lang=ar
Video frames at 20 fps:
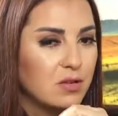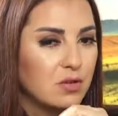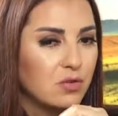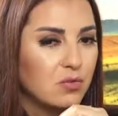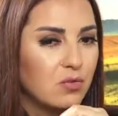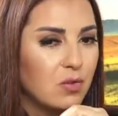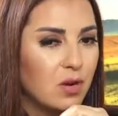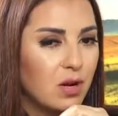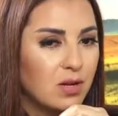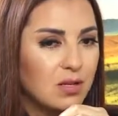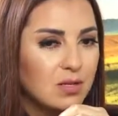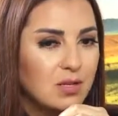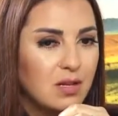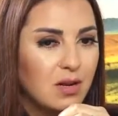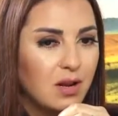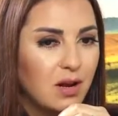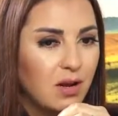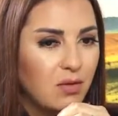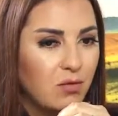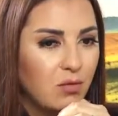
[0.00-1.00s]
هالصوره
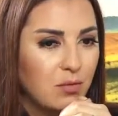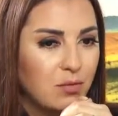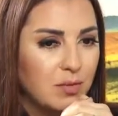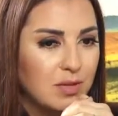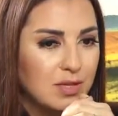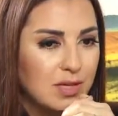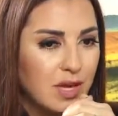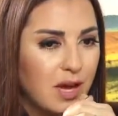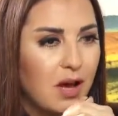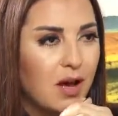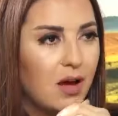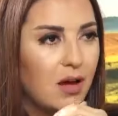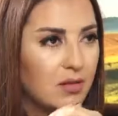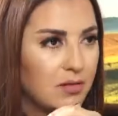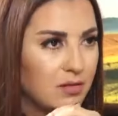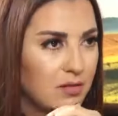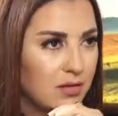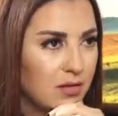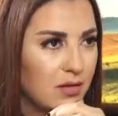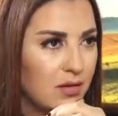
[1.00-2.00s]
كثير حلوه
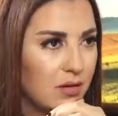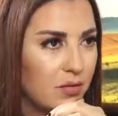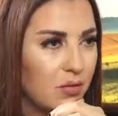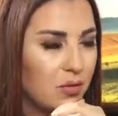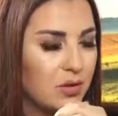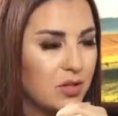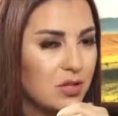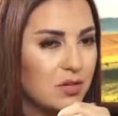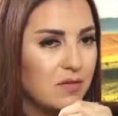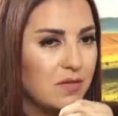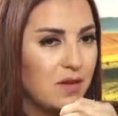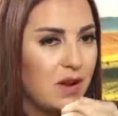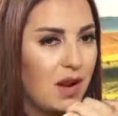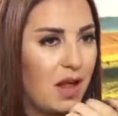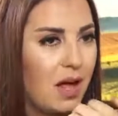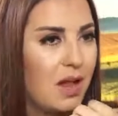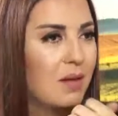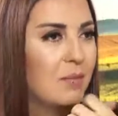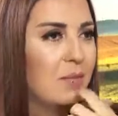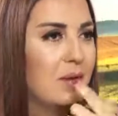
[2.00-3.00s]
بالساحات وقت شفنا
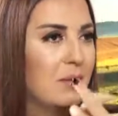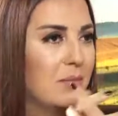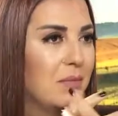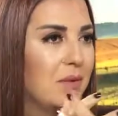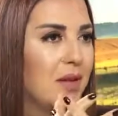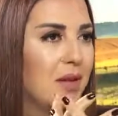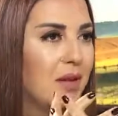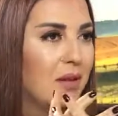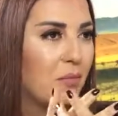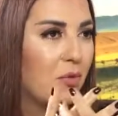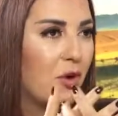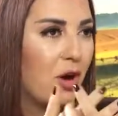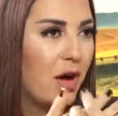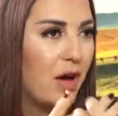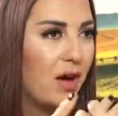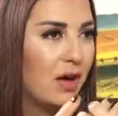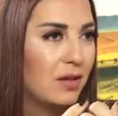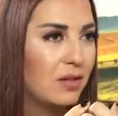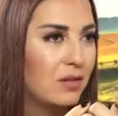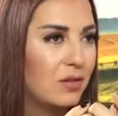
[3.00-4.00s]
العلم اللبناني
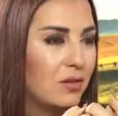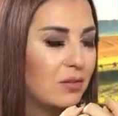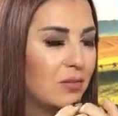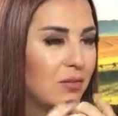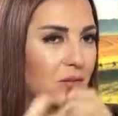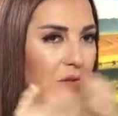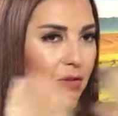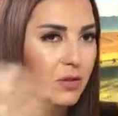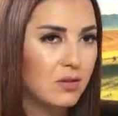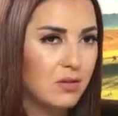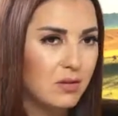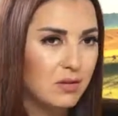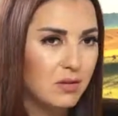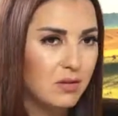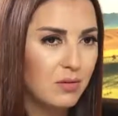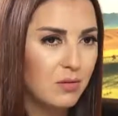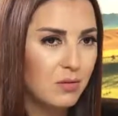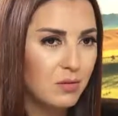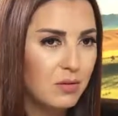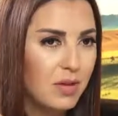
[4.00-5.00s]
موحد
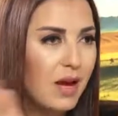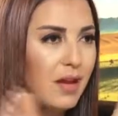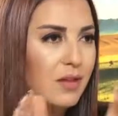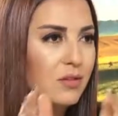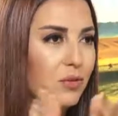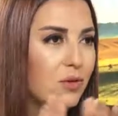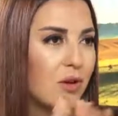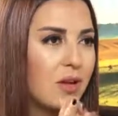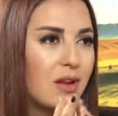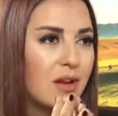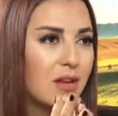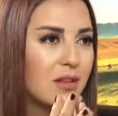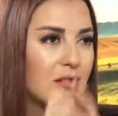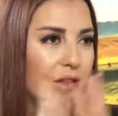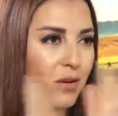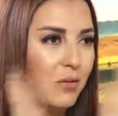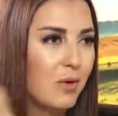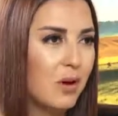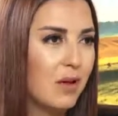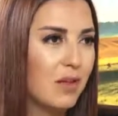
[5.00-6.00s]
أه، وتحته كل
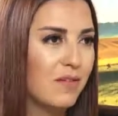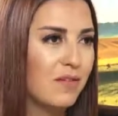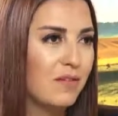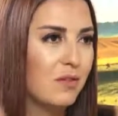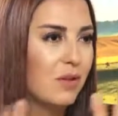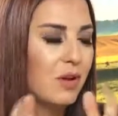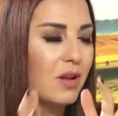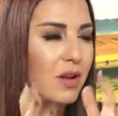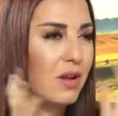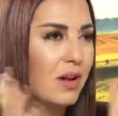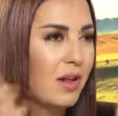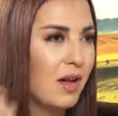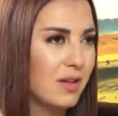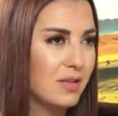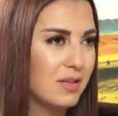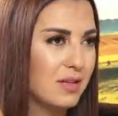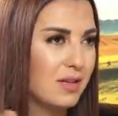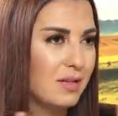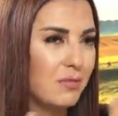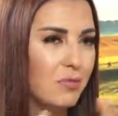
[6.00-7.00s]
الطوائف وكل
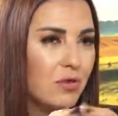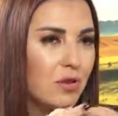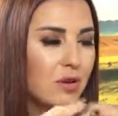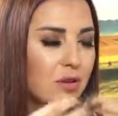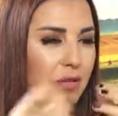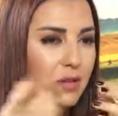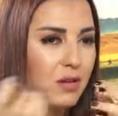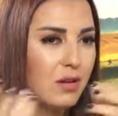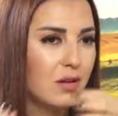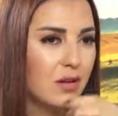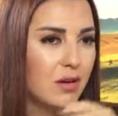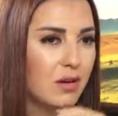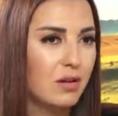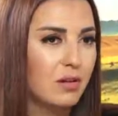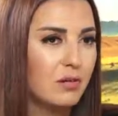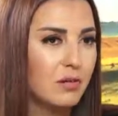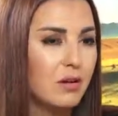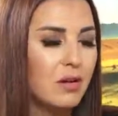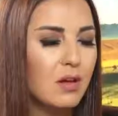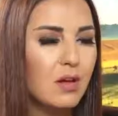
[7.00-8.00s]
الاحزاب وكل
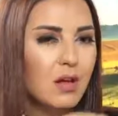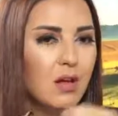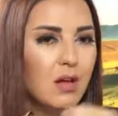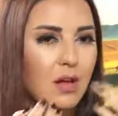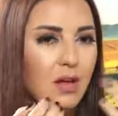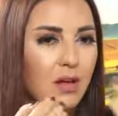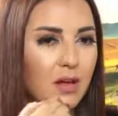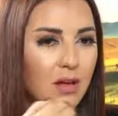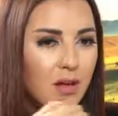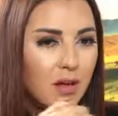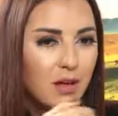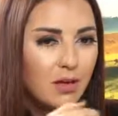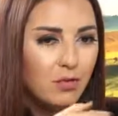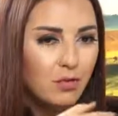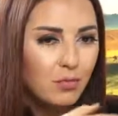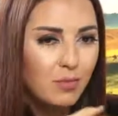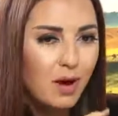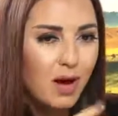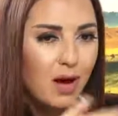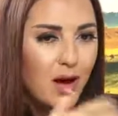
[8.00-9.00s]
التيارات ان
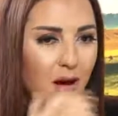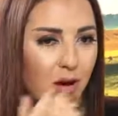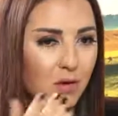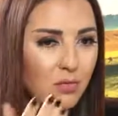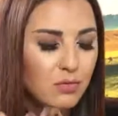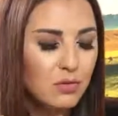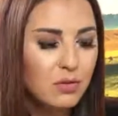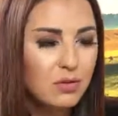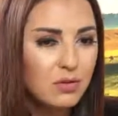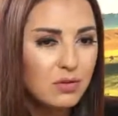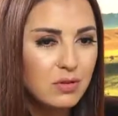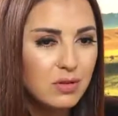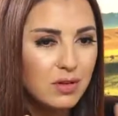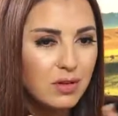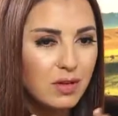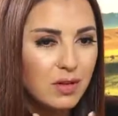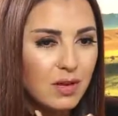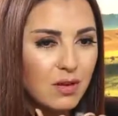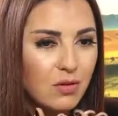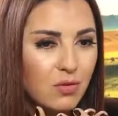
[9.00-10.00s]
كانوا مع او ضد
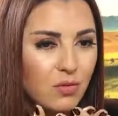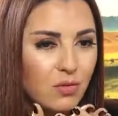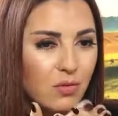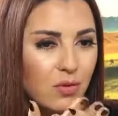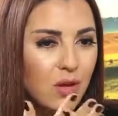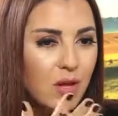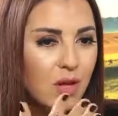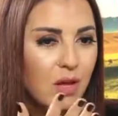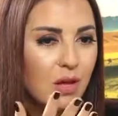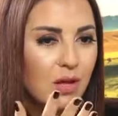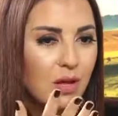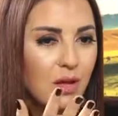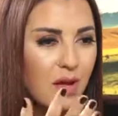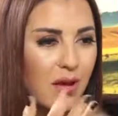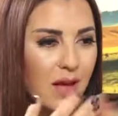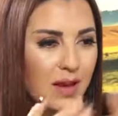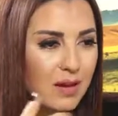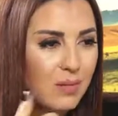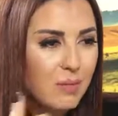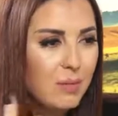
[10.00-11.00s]
ان كانوا
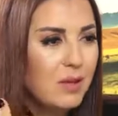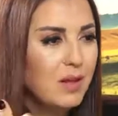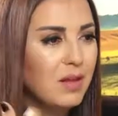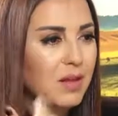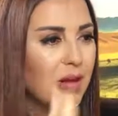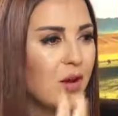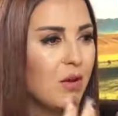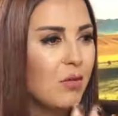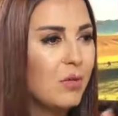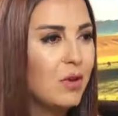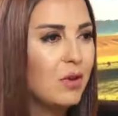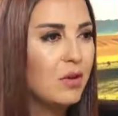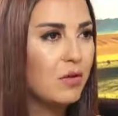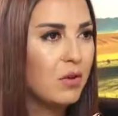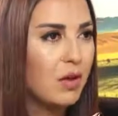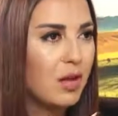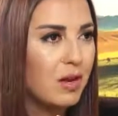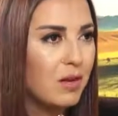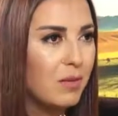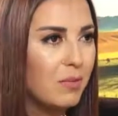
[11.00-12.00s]
أه، قريبين او
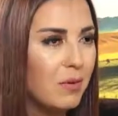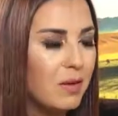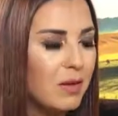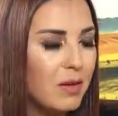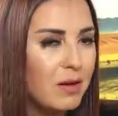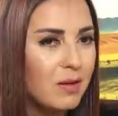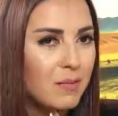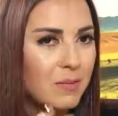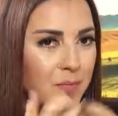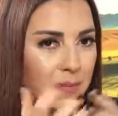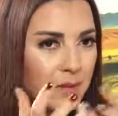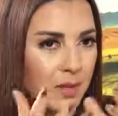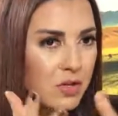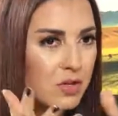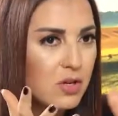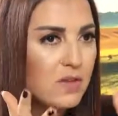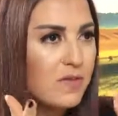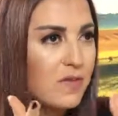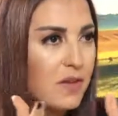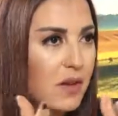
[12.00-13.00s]
منهم قريبين
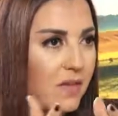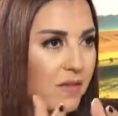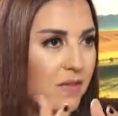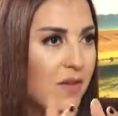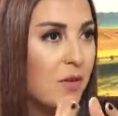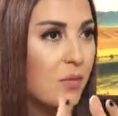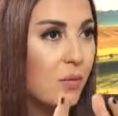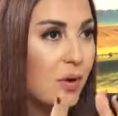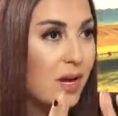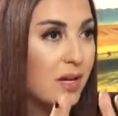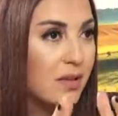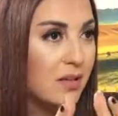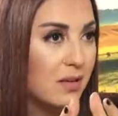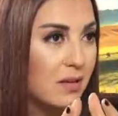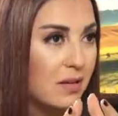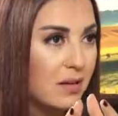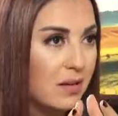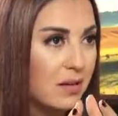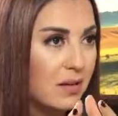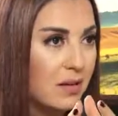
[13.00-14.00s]
شفنا في وحده
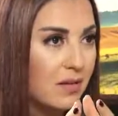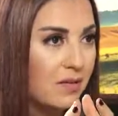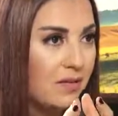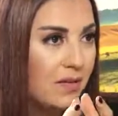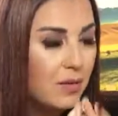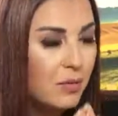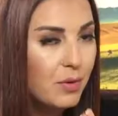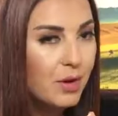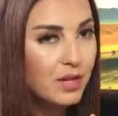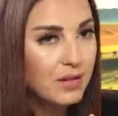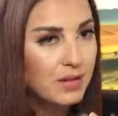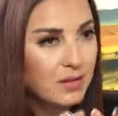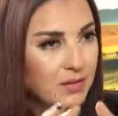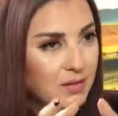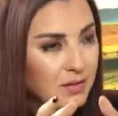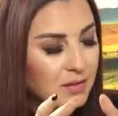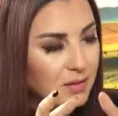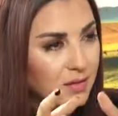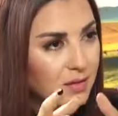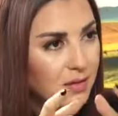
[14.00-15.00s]
في وحدة
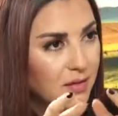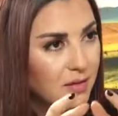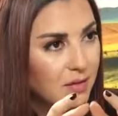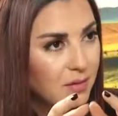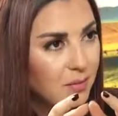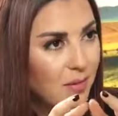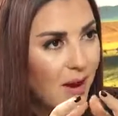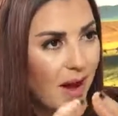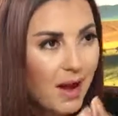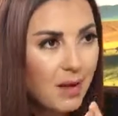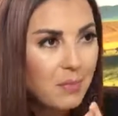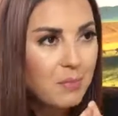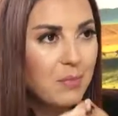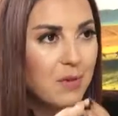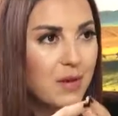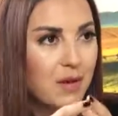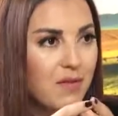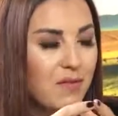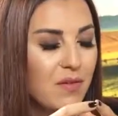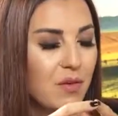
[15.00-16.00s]
آه،
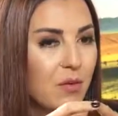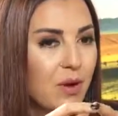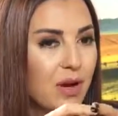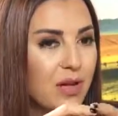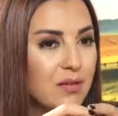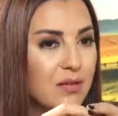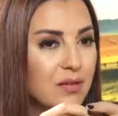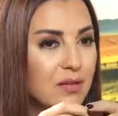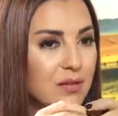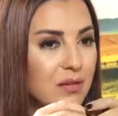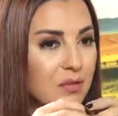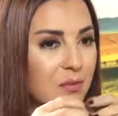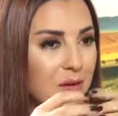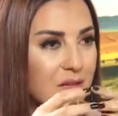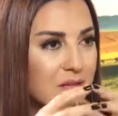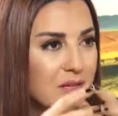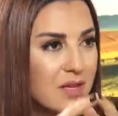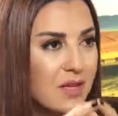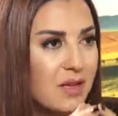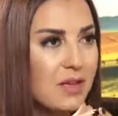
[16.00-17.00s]
محبة في وحدة
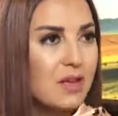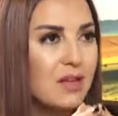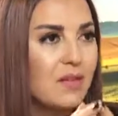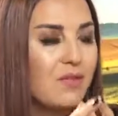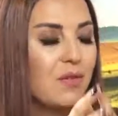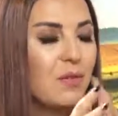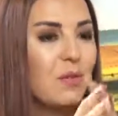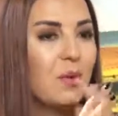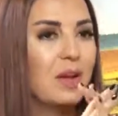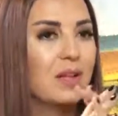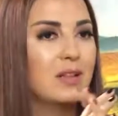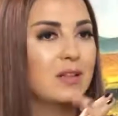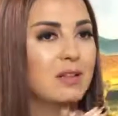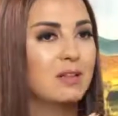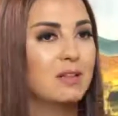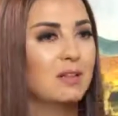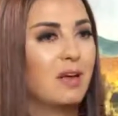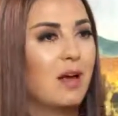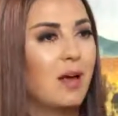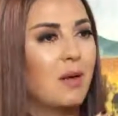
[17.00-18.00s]
مصير في وحدة
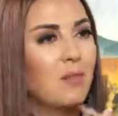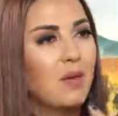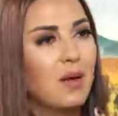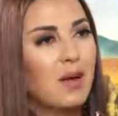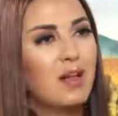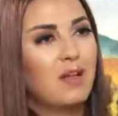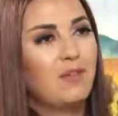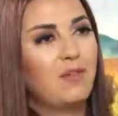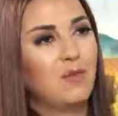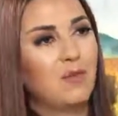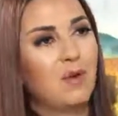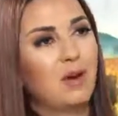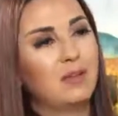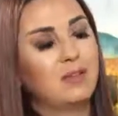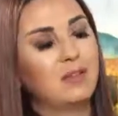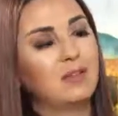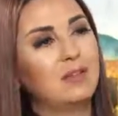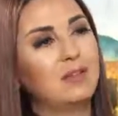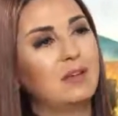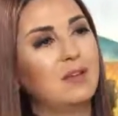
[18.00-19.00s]
أمل في
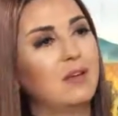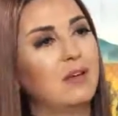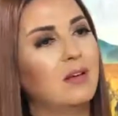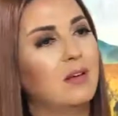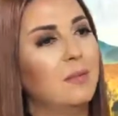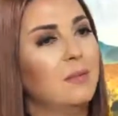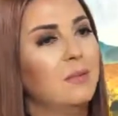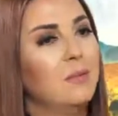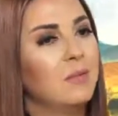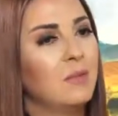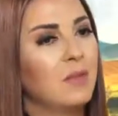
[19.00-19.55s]
وحدة آه،